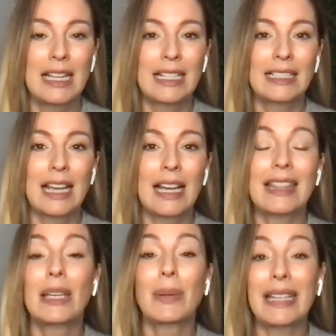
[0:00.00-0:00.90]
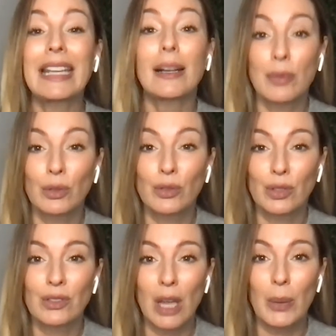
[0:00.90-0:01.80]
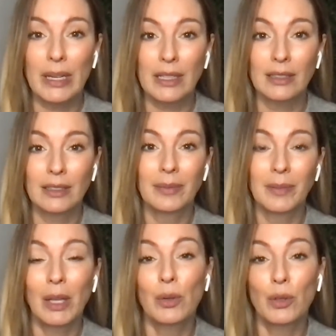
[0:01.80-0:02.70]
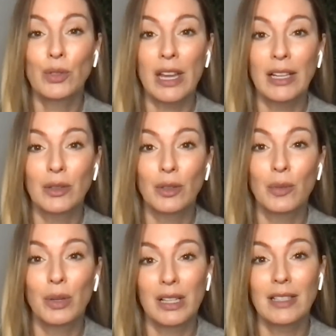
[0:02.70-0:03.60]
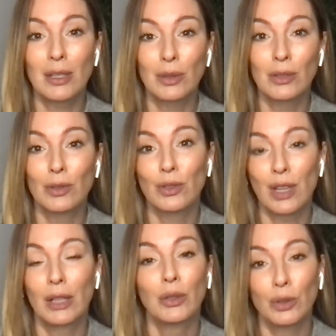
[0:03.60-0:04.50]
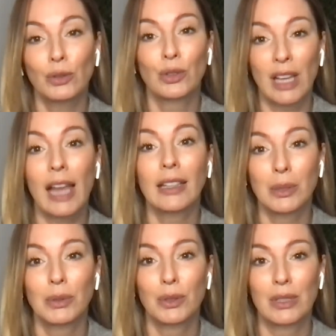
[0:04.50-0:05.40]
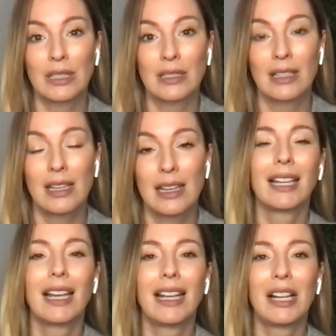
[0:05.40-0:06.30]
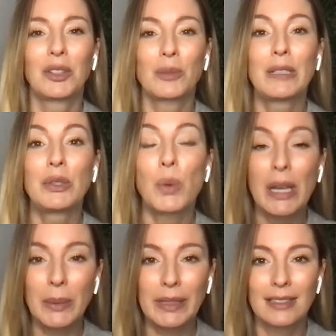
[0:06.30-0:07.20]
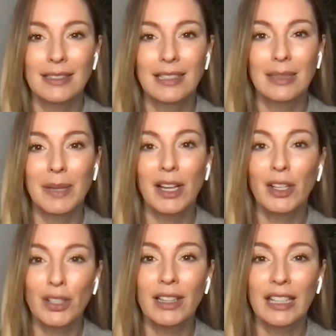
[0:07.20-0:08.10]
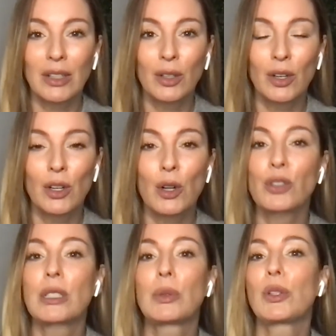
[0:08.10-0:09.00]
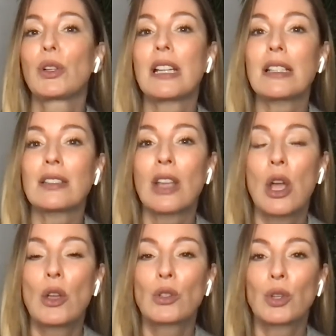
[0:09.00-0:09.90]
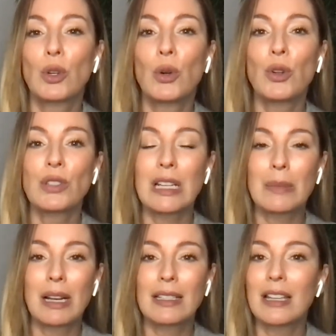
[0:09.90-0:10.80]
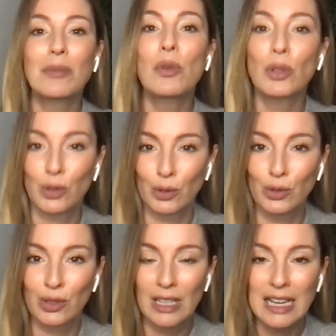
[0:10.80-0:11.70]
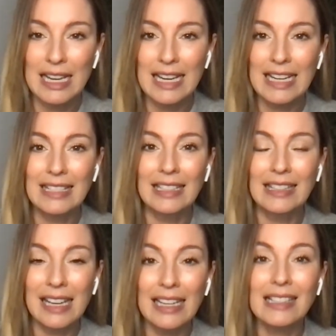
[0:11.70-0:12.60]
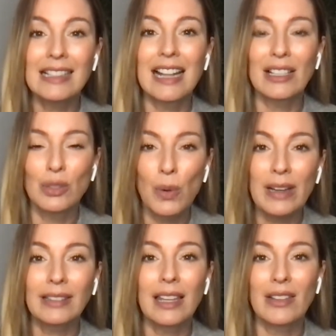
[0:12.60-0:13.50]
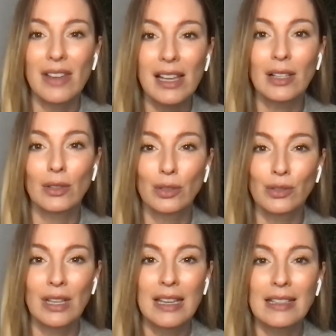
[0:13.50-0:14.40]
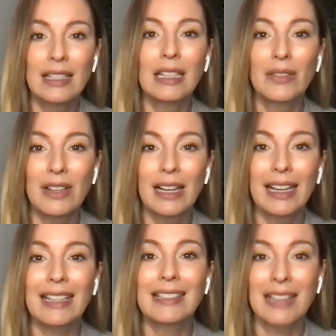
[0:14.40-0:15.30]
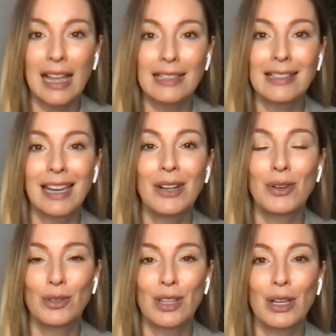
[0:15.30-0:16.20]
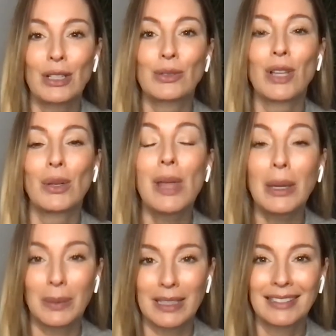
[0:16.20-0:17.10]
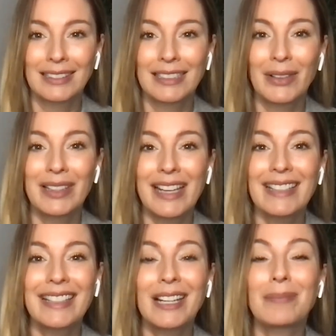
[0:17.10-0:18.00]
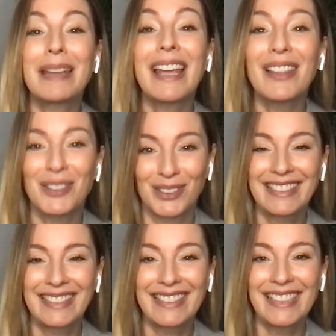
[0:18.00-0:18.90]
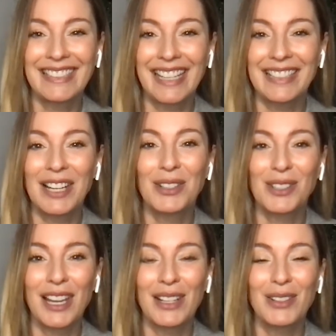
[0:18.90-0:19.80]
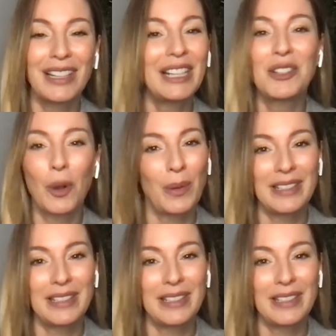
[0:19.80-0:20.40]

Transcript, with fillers: Ya deberíamos saber que en un océano con buena salud es un océano donde hay tiburones. En el 2009, Sylvia Earle dijo, los tiburones son unos animales hermosos y si tienes la suerte de verlos, significa que estás en un océano saludable. Deberías tener miedo si estás en el océano y no ves